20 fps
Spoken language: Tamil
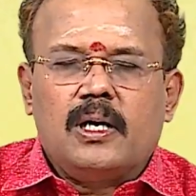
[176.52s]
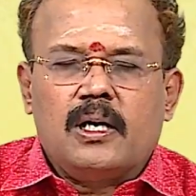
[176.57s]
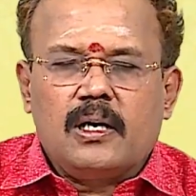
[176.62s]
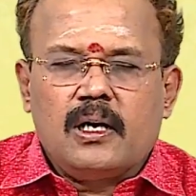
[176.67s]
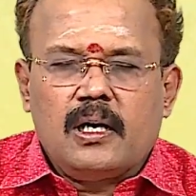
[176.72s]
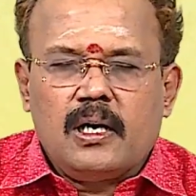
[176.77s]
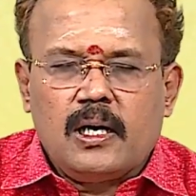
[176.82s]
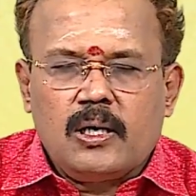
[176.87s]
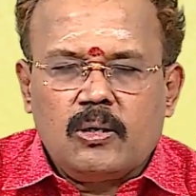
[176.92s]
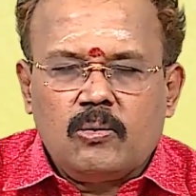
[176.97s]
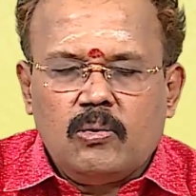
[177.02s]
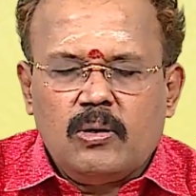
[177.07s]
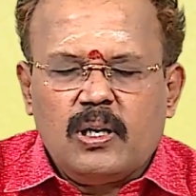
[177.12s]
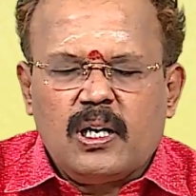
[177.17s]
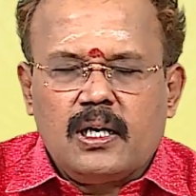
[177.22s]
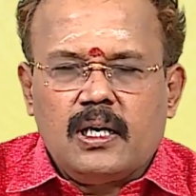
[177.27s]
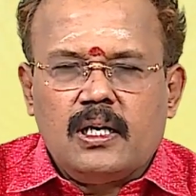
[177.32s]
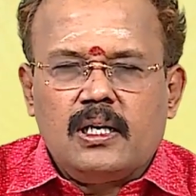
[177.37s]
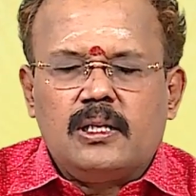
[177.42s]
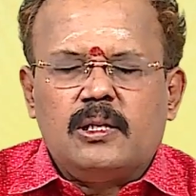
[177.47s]
பலங்கள்
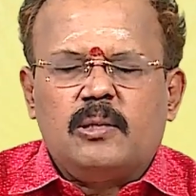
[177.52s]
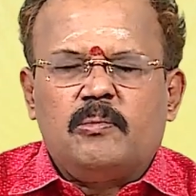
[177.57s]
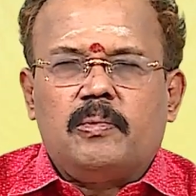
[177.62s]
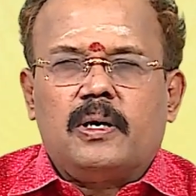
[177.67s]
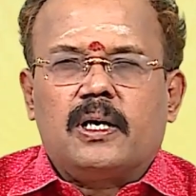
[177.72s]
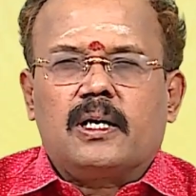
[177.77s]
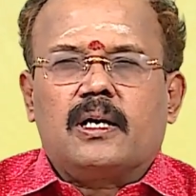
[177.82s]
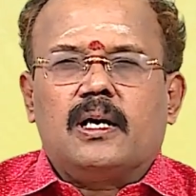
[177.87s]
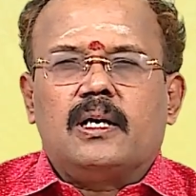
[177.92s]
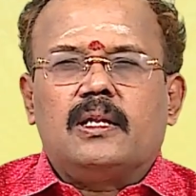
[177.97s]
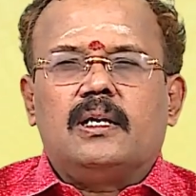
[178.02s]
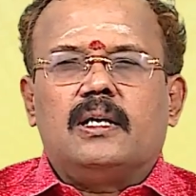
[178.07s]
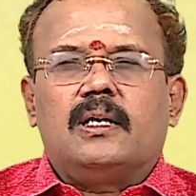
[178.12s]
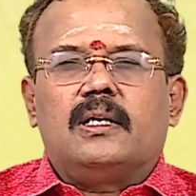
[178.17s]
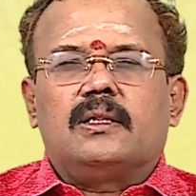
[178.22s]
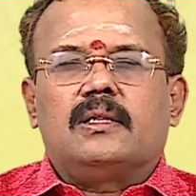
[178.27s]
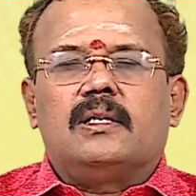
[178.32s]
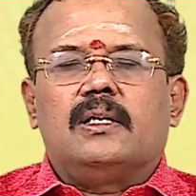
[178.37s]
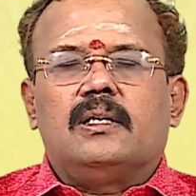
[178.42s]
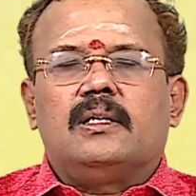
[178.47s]
அனுகூலங்கள் எதிர்பார்க்காத
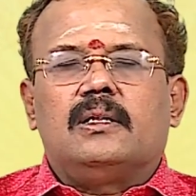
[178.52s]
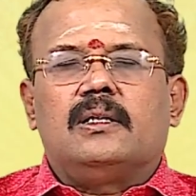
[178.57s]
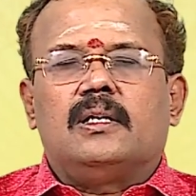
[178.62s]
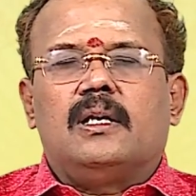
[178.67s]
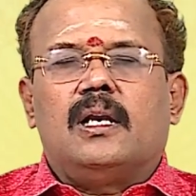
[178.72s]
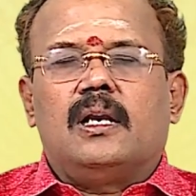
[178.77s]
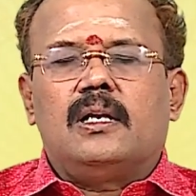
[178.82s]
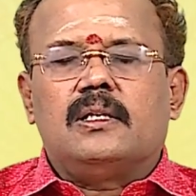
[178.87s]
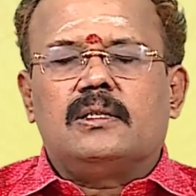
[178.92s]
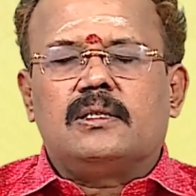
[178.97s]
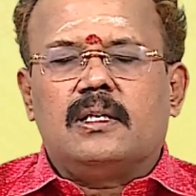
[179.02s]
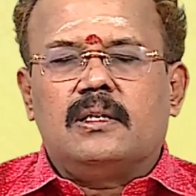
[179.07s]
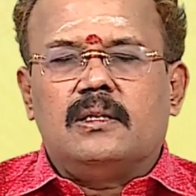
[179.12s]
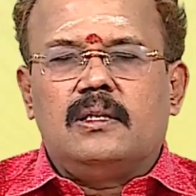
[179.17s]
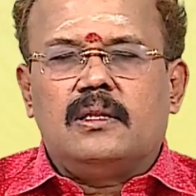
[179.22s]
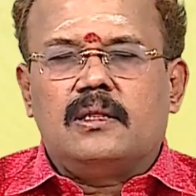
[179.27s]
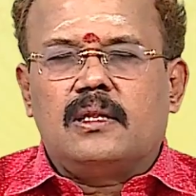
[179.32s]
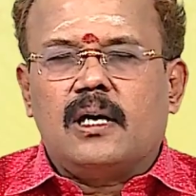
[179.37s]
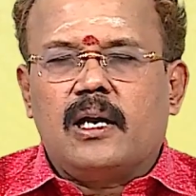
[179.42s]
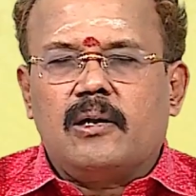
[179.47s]
இடத்திலிருந்து நல்ல
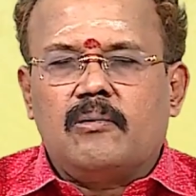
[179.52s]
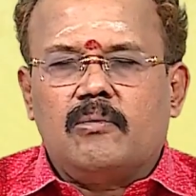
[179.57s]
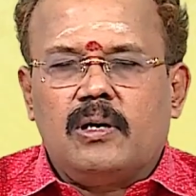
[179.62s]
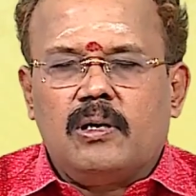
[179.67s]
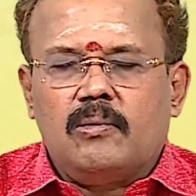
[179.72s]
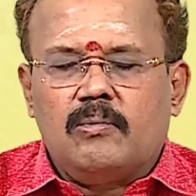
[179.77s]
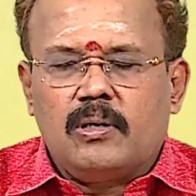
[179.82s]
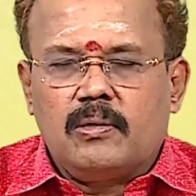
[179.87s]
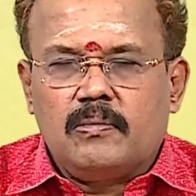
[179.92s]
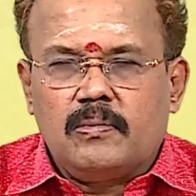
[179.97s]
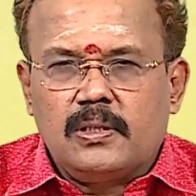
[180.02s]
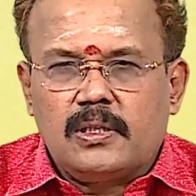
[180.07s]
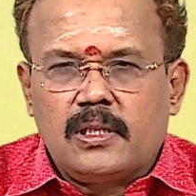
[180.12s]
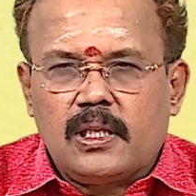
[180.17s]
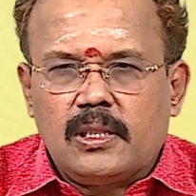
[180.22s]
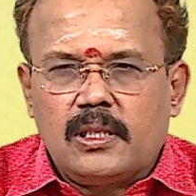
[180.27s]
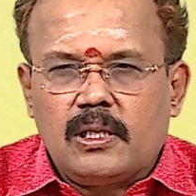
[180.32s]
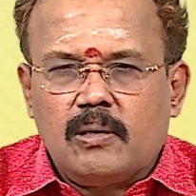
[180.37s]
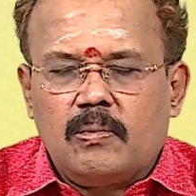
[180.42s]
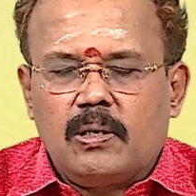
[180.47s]
செய்தி தாய் வழி உறவு
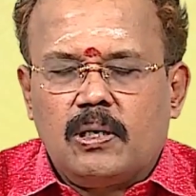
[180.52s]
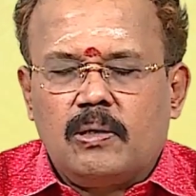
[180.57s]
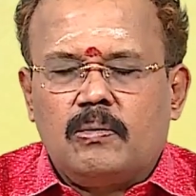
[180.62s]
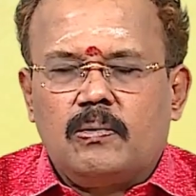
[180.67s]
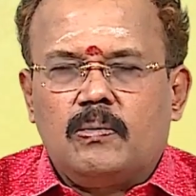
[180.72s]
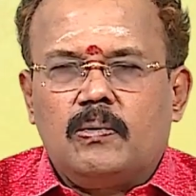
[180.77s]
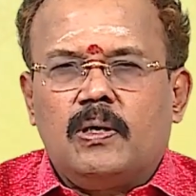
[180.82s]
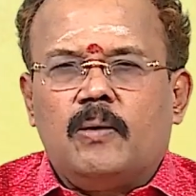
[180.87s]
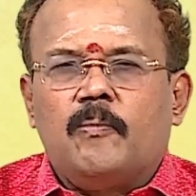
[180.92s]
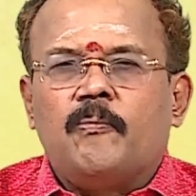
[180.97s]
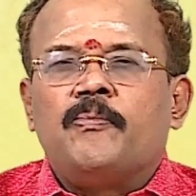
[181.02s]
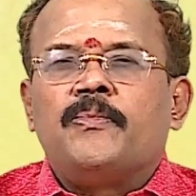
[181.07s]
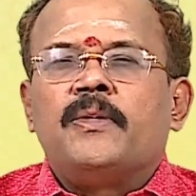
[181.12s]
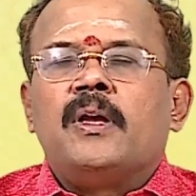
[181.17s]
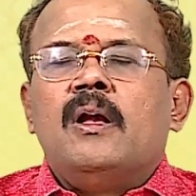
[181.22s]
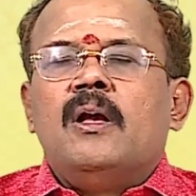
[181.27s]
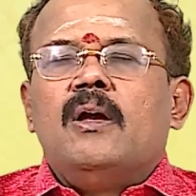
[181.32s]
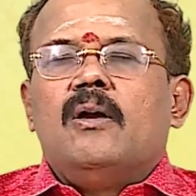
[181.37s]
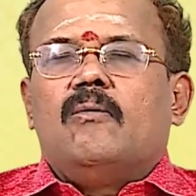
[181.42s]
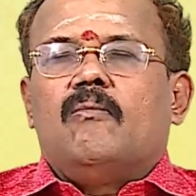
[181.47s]
தந்தை வழி உறவு
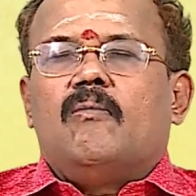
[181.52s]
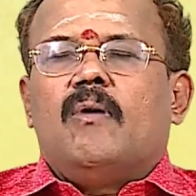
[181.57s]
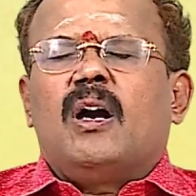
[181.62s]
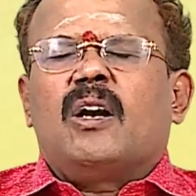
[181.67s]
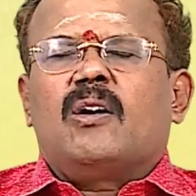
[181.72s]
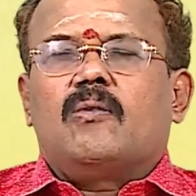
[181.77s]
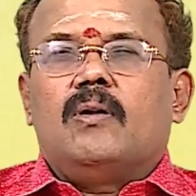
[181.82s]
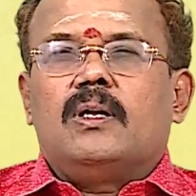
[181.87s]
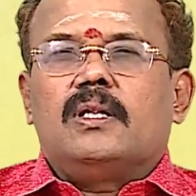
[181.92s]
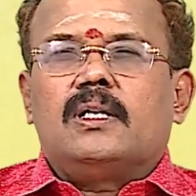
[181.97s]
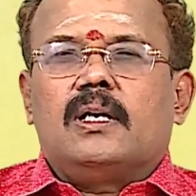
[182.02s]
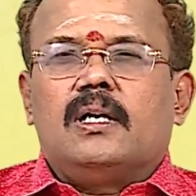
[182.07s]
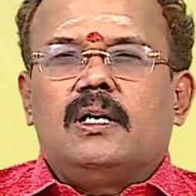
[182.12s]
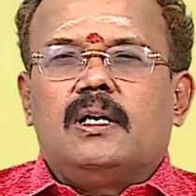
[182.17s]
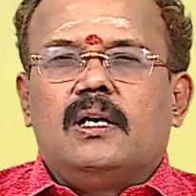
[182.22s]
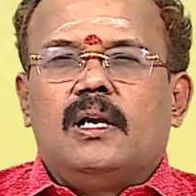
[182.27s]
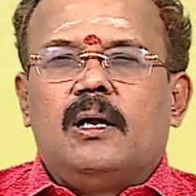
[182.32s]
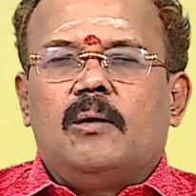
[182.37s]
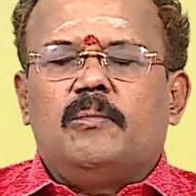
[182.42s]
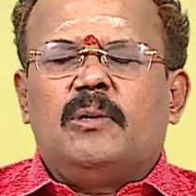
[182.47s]
வாக்குவாதங்கள்
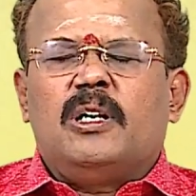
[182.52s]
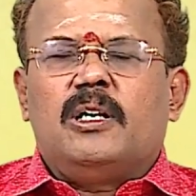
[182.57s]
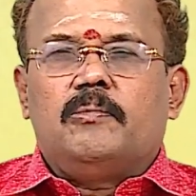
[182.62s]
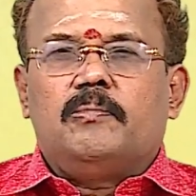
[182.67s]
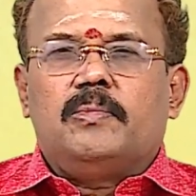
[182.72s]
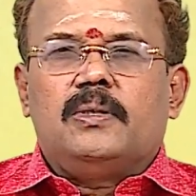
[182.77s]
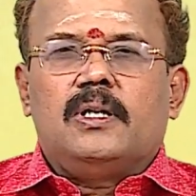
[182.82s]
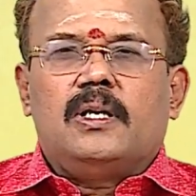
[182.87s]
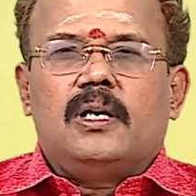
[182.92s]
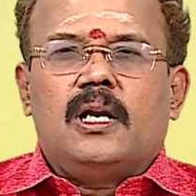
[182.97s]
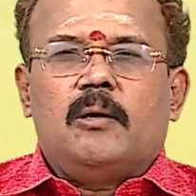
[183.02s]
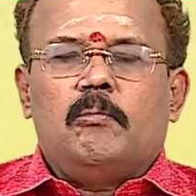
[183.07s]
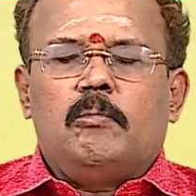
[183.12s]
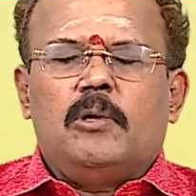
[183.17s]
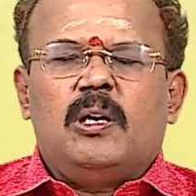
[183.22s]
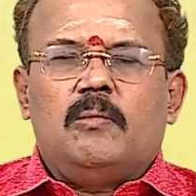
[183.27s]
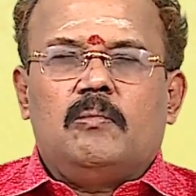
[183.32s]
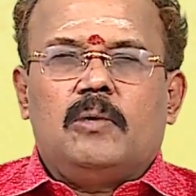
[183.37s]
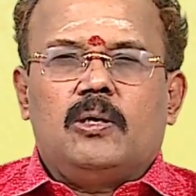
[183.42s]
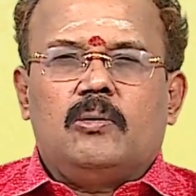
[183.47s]
இல்லாமல் இருப்பது
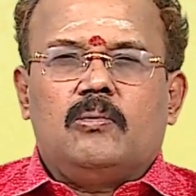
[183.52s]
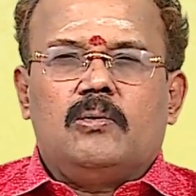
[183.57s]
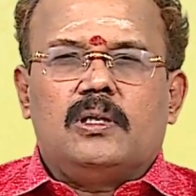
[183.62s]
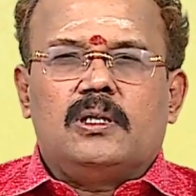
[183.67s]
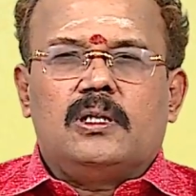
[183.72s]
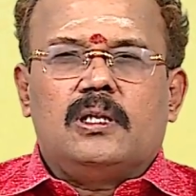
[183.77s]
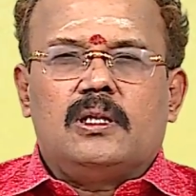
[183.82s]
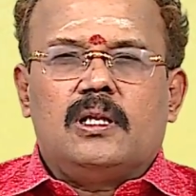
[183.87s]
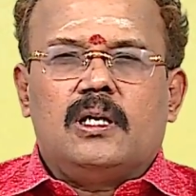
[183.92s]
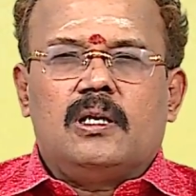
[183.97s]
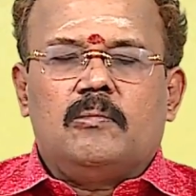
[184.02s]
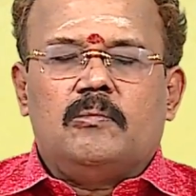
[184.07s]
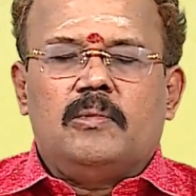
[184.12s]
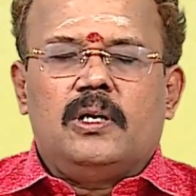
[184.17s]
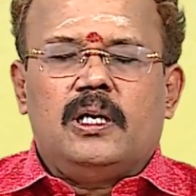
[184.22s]
நன்மையும் அனுகூலத்தை தரும்